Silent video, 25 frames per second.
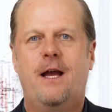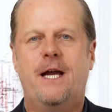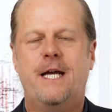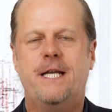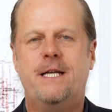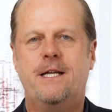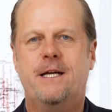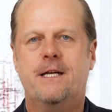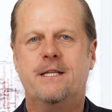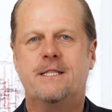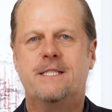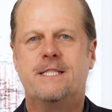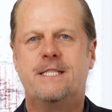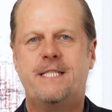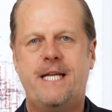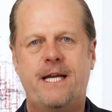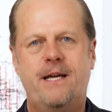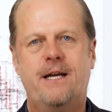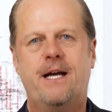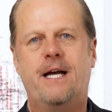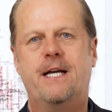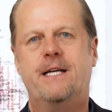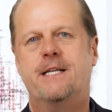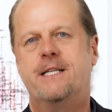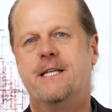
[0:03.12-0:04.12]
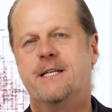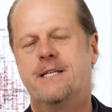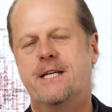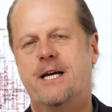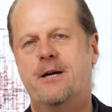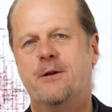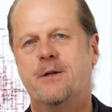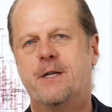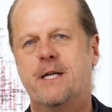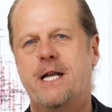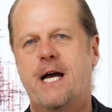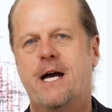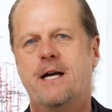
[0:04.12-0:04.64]
In der C-Reihe der
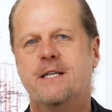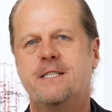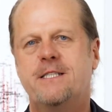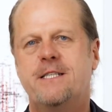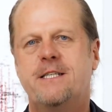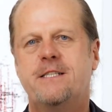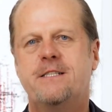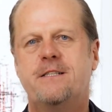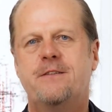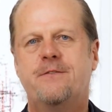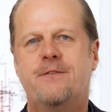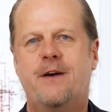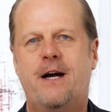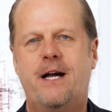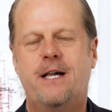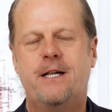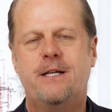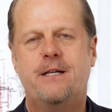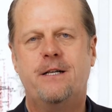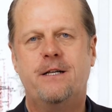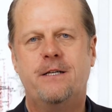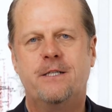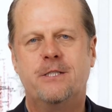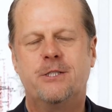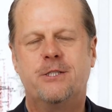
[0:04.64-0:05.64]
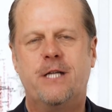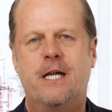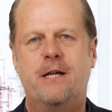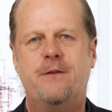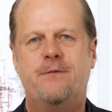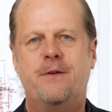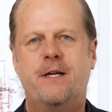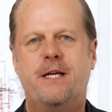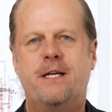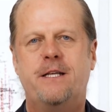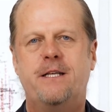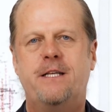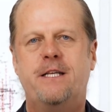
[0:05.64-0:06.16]
380. Wahl stellen
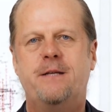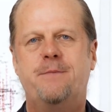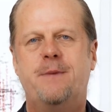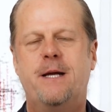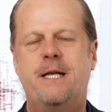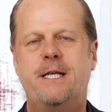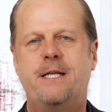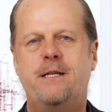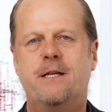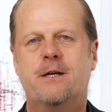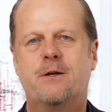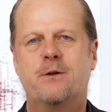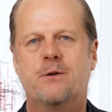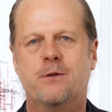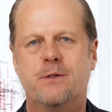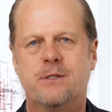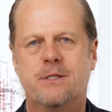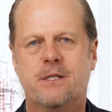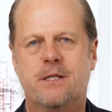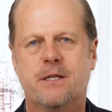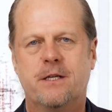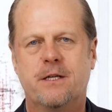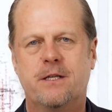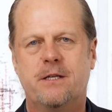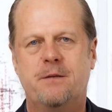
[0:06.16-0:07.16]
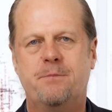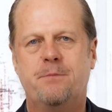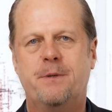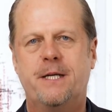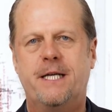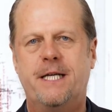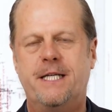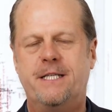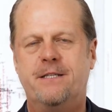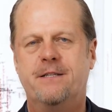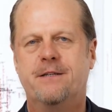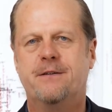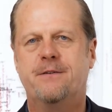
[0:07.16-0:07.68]
wir Ihnen die Berliner Künstlerin
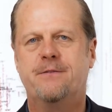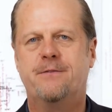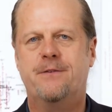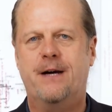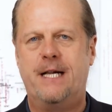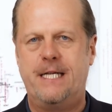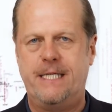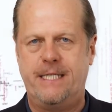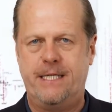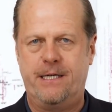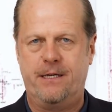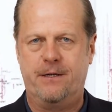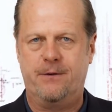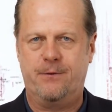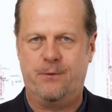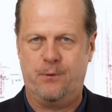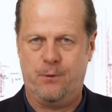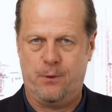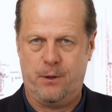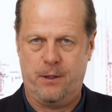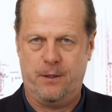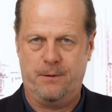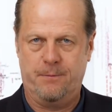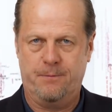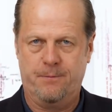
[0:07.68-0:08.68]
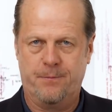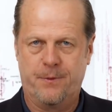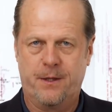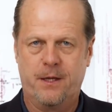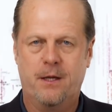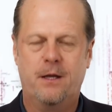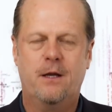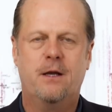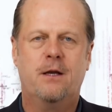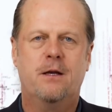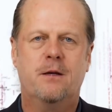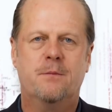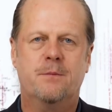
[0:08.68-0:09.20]
Brigitte Waldach vor.
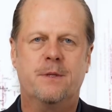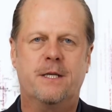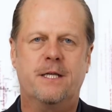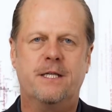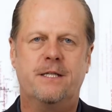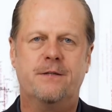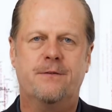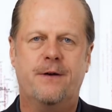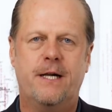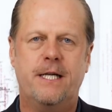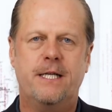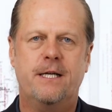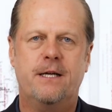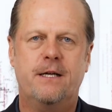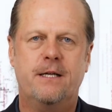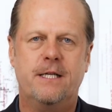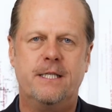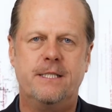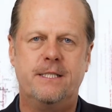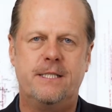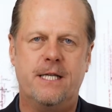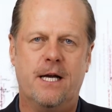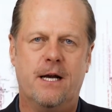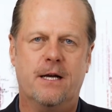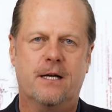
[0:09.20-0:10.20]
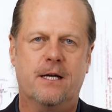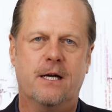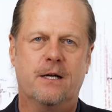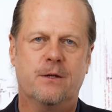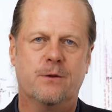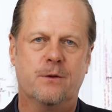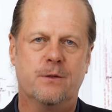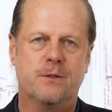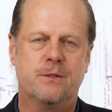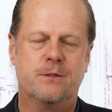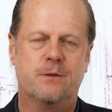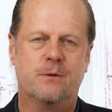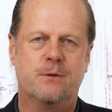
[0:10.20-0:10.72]
Brigitte Waldach ist Jahrgang
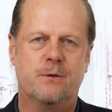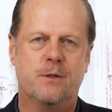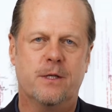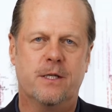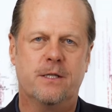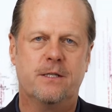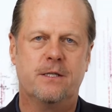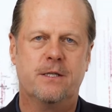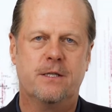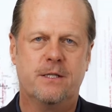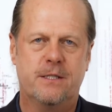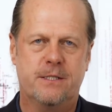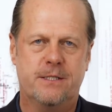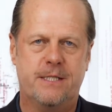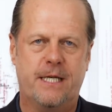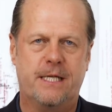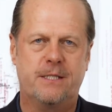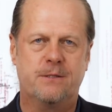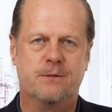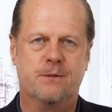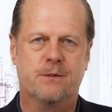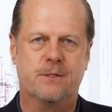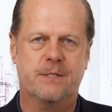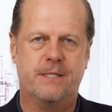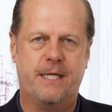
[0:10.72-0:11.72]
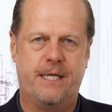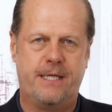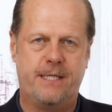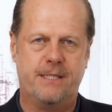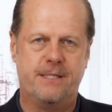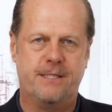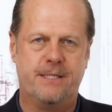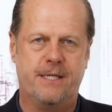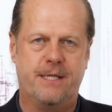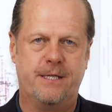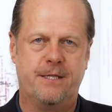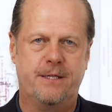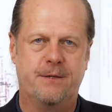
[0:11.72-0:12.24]

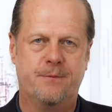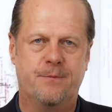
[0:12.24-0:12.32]
1966.